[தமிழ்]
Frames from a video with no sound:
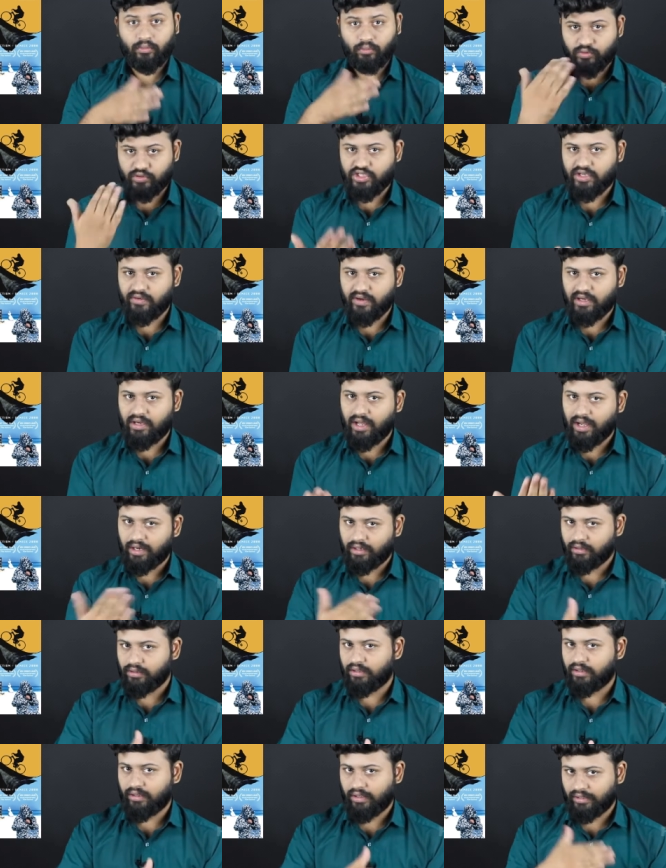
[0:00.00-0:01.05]
உச்சி வெயில்
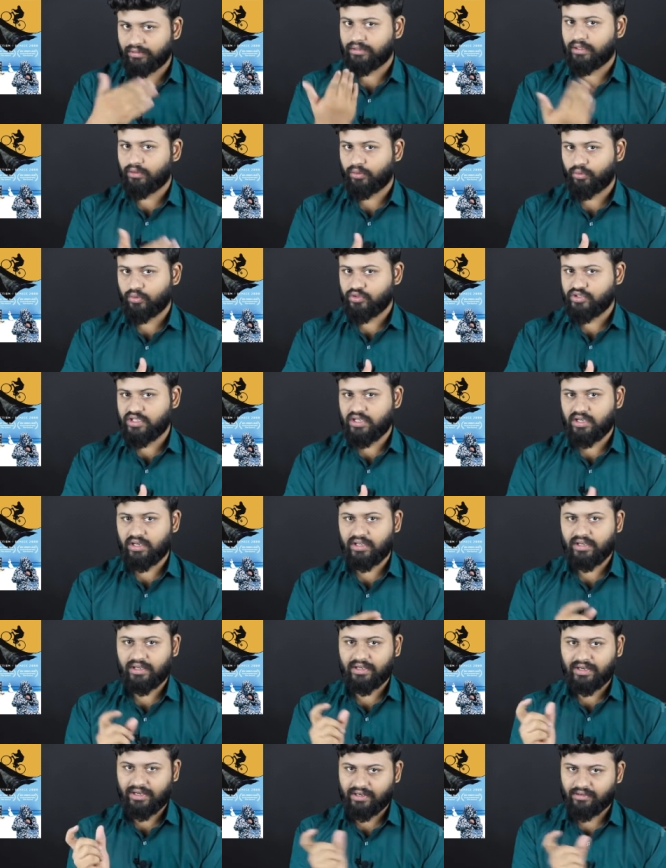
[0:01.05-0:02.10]
ஆன அந்த குச்சியில்
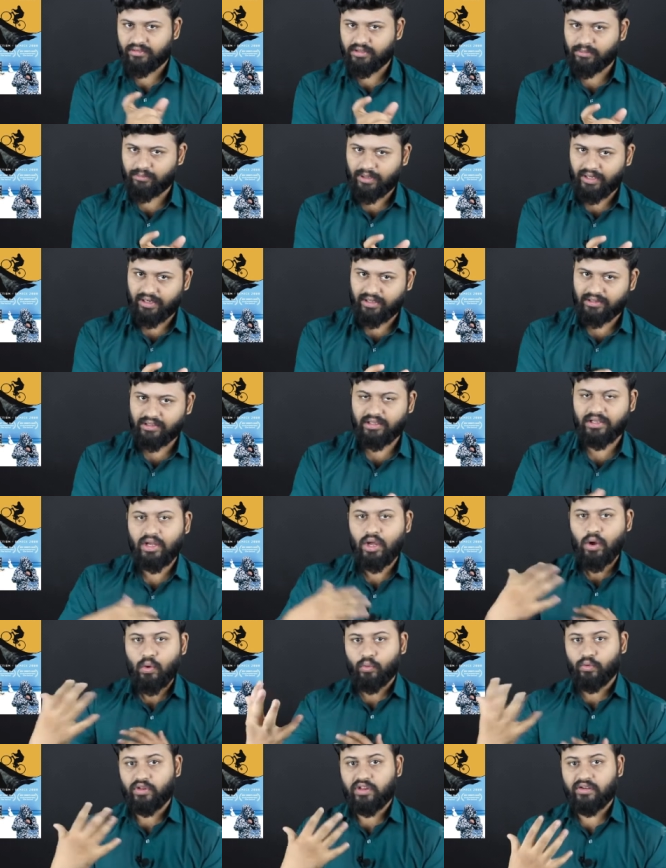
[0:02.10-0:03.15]
நிழல் வந்து மறையுது
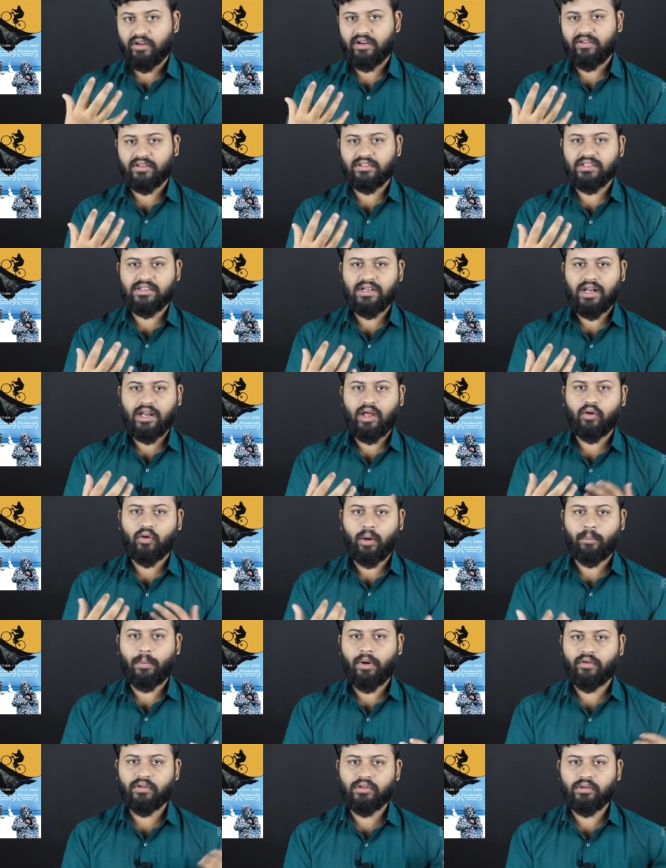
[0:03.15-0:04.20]
உச்சி வெயில் வந்துட்டனால அவங்க
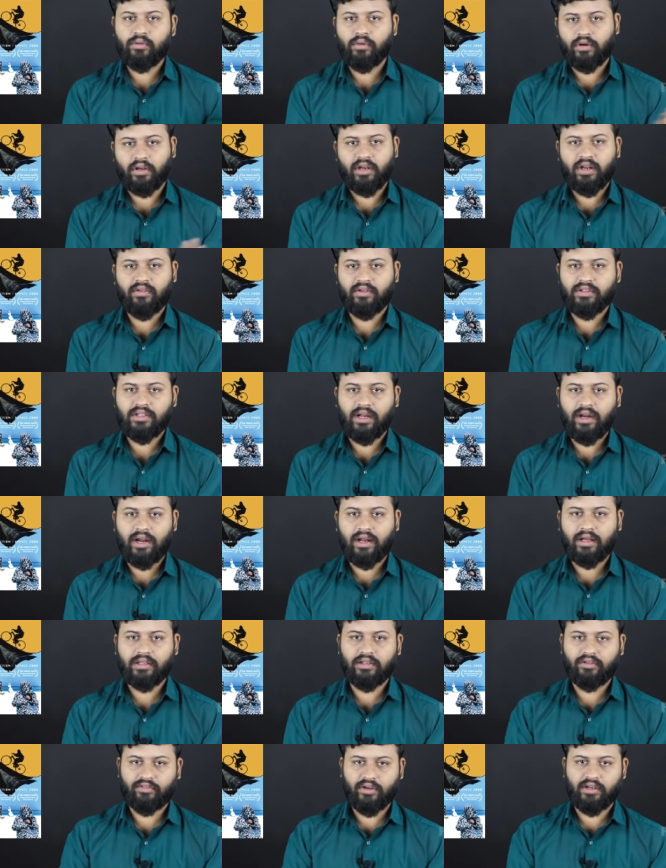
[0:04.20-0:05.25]
அம்மா வந்து உடனே
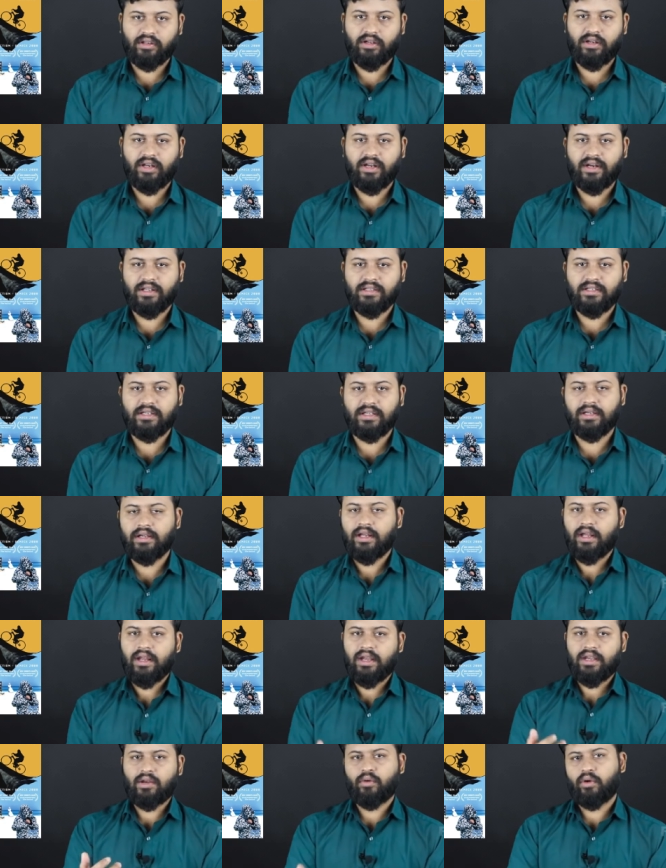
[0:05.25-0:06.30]
வந்துடுறாங்க அந்த ஃபர்தாவில் எடுத்துகிட்டு
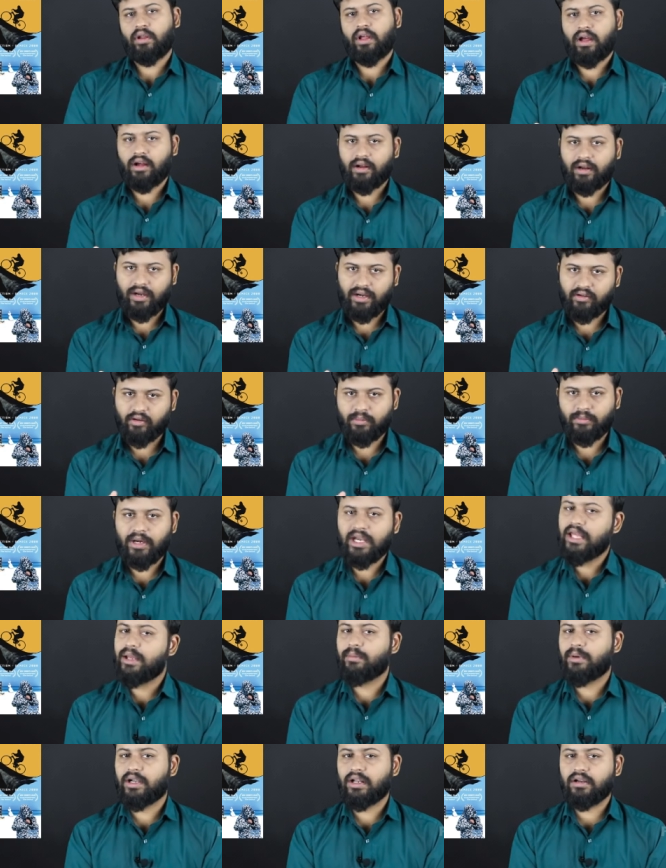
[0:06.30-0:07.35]
இன்னும் நான் கடவுள்
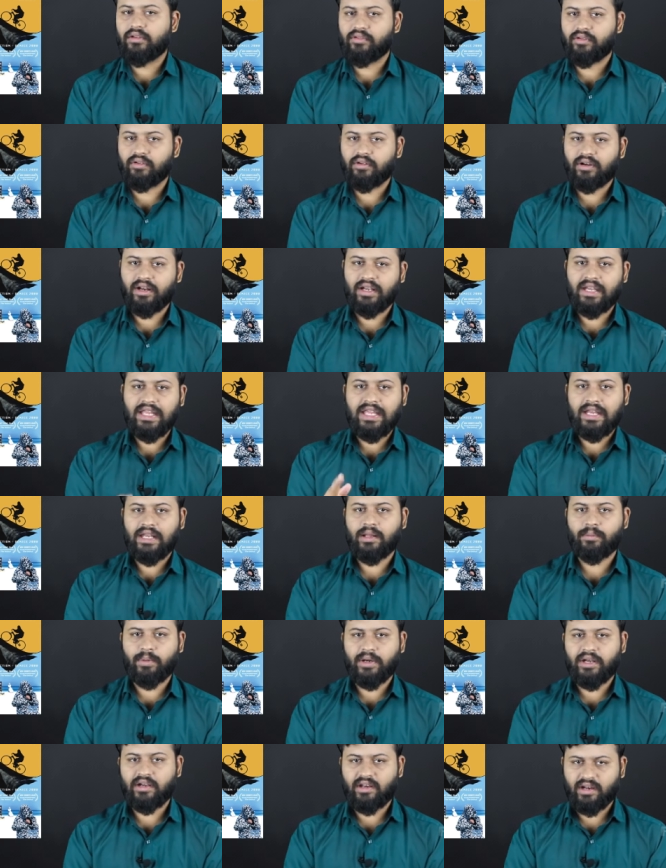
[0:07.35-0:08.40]
மன்னிக்க மாட்டேன்னு சொன்னால நீ
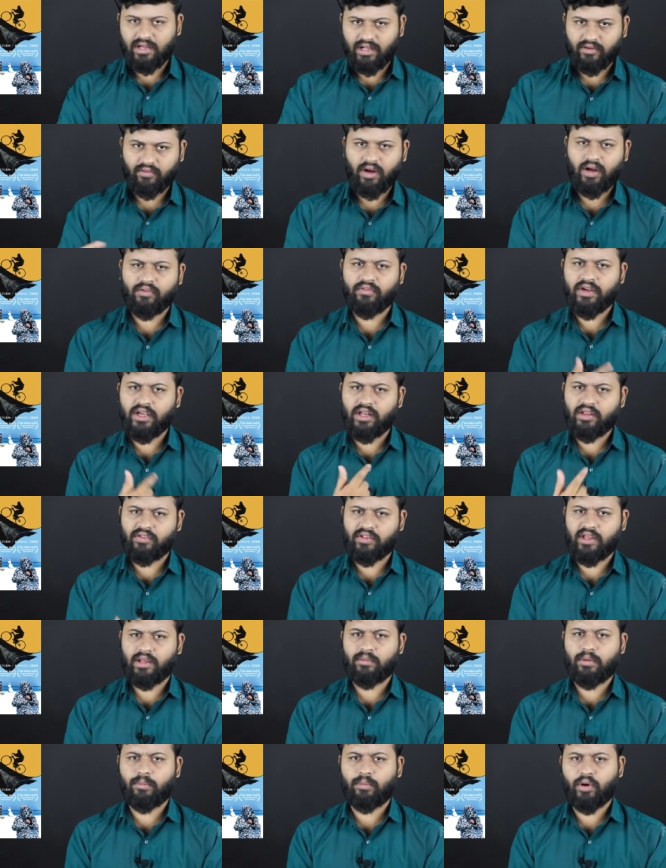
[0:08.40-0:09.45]
என்ன இருக்கா வா வீட்டுக்கு
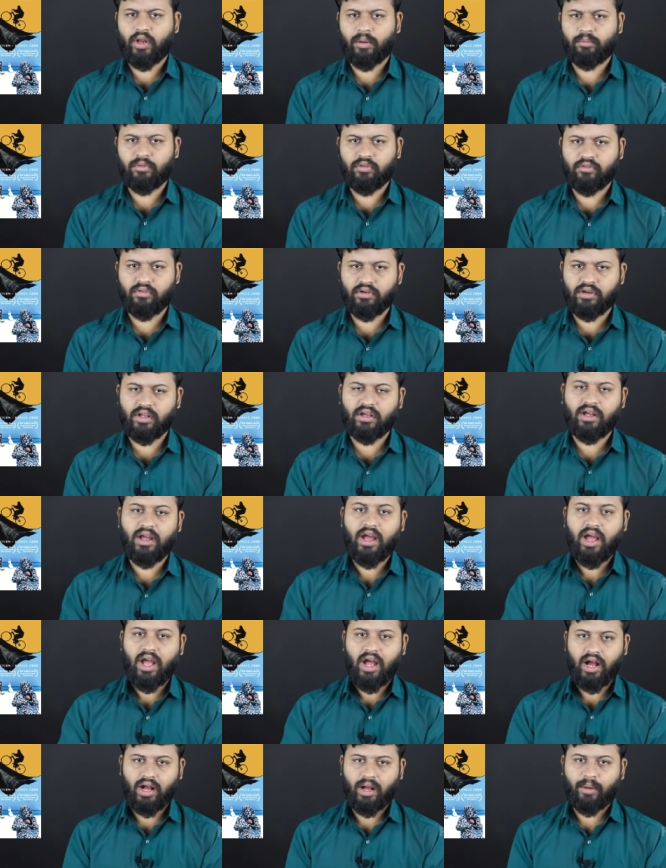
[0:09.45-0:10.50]
சீக்கிரமாக போகலாம் அப்படின்னு சொல்லிட்டு
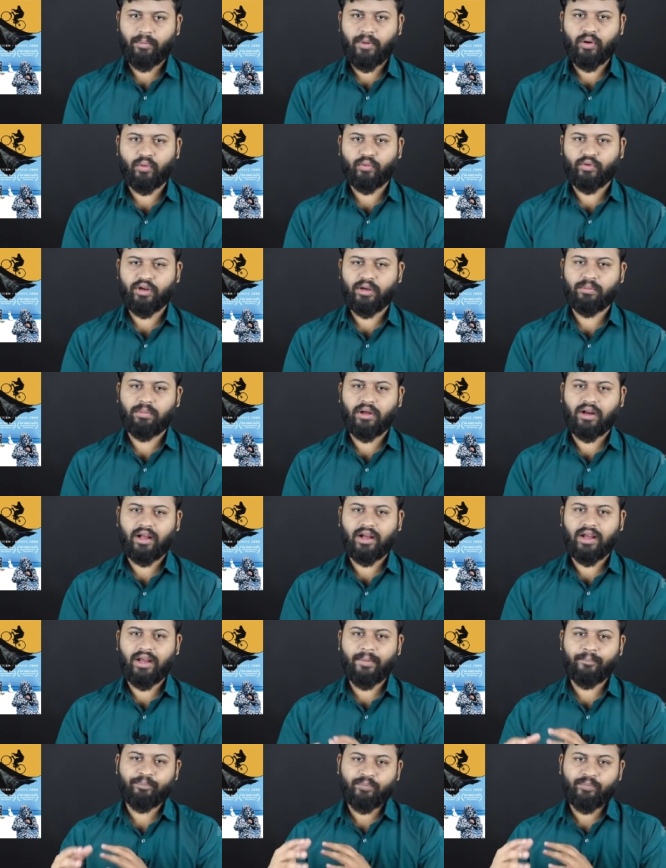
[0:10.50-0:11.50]
அவங்க அம்மா கூட்டிகிட்டு போகிறாங்க